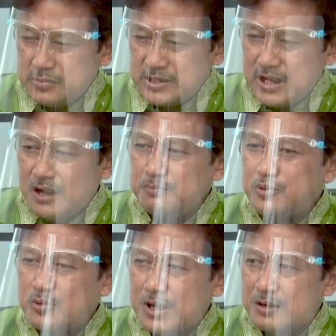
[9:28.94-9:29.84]
yang
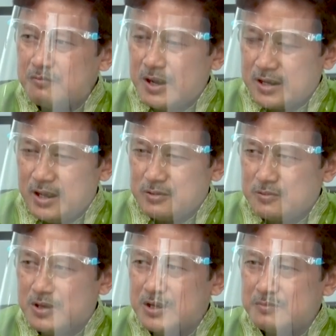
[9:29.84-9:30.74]
bukan warga
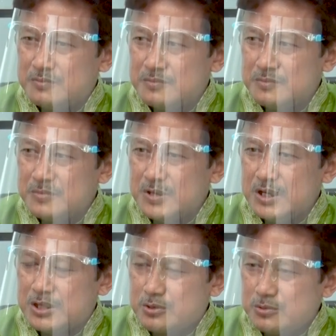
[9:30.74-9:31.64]
UM ya.
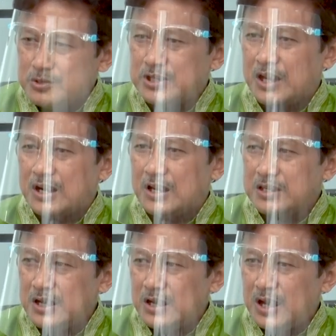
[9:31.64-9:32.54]
itu
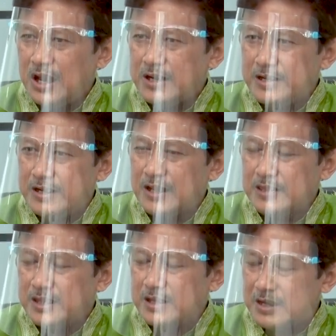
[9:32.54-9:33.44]
caranya ada
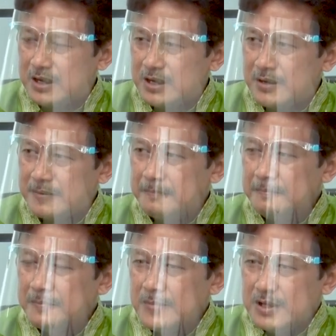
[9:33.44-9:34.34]
tiga.
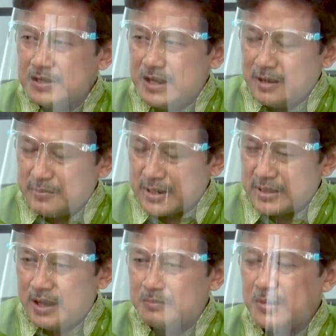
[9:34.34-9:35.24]
Ya. Yang
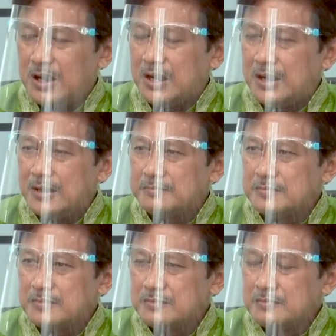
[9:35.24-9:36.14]
pertama
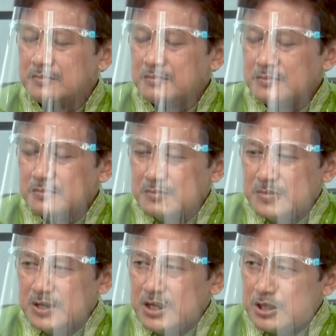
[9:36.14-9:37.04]

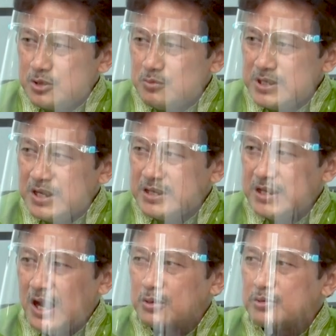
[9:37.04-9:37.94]
hmm. itu
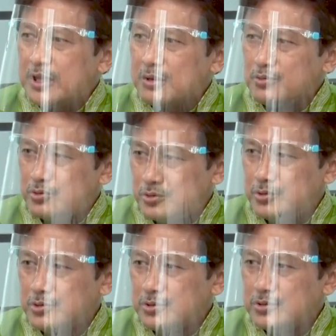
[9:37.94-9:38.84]
menjadi anggota
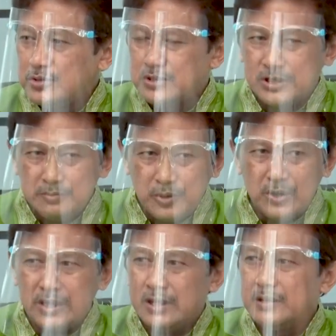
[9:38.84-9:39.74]
khusus. Anggota. Jadi
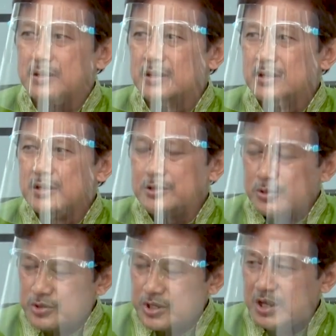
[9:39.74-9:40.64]
boleh
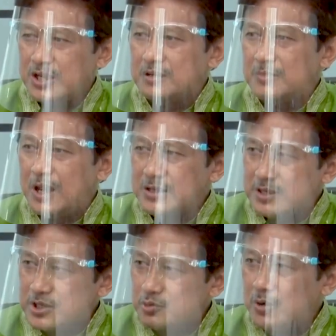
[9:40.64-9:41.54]
dosen,
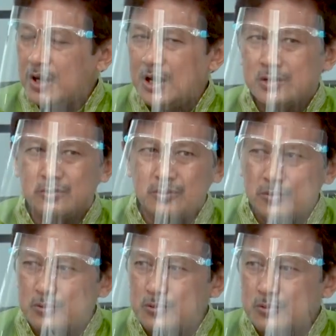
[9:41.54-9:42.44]
mahasiswa, guru